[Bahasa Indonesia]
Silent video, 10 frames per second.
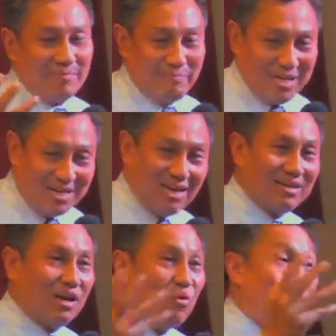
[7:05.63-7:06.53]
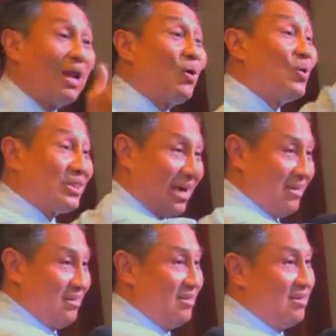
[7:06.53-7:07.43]
Pindah ke luar kota,
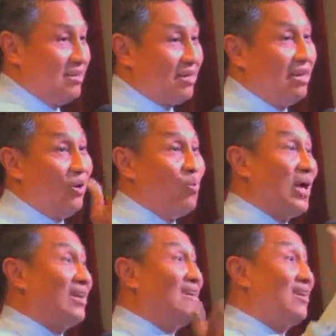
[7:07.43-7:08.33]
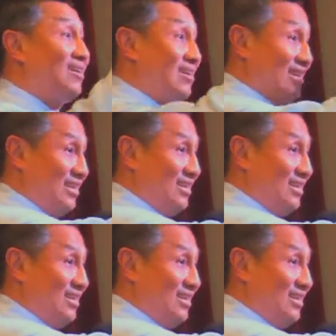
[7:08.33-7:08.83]
ke luar negeri.